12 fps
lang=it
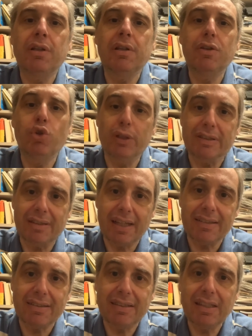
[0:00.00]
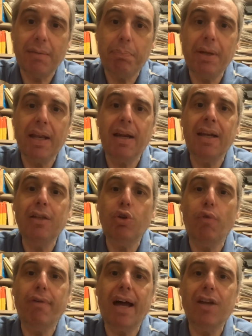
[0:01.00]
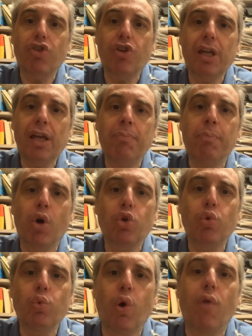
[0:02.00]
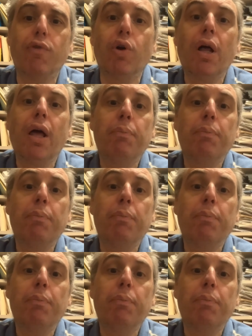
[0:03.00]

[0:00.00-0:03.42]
noi stessi per ritrovarci in modo nuovo,